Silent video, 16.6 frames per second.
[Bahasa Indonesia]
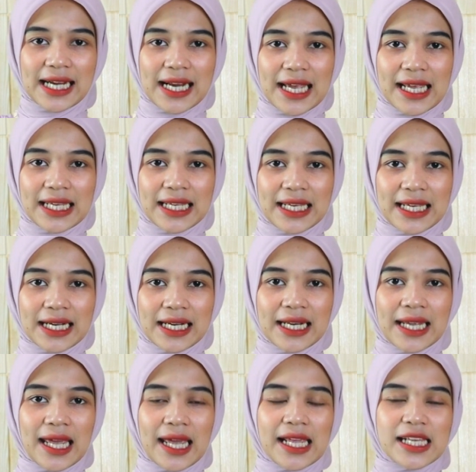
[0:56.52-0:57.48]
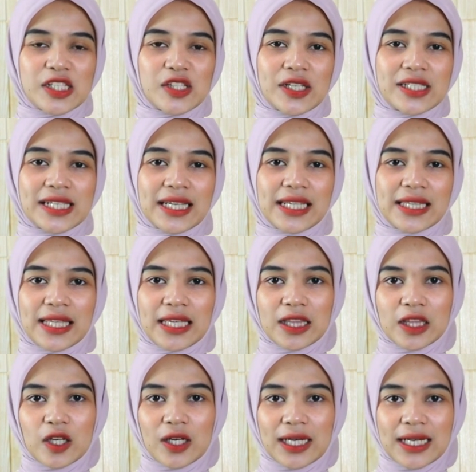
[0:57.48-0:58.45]
terakhir, NJ jadi
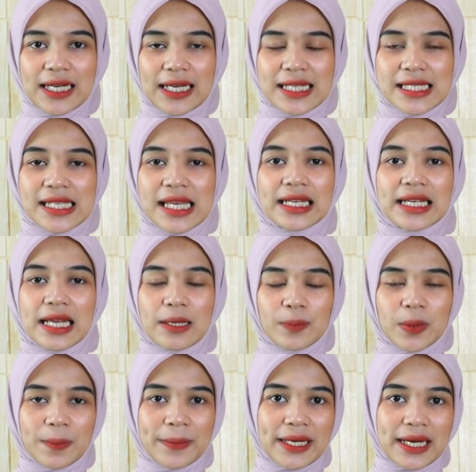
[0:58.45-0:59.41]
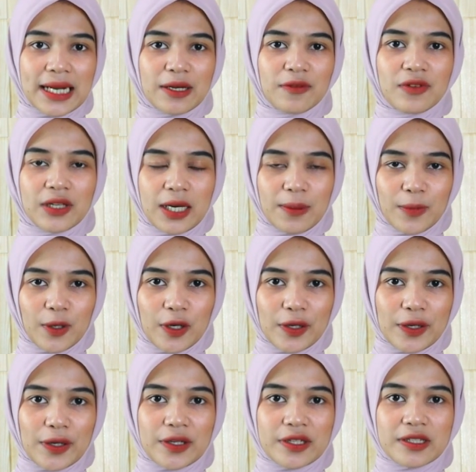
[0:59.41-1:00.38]
TikTokers dan pemeran film
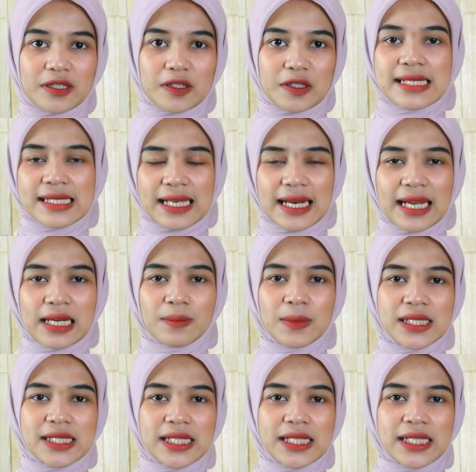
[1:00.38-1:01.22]
horor. Selain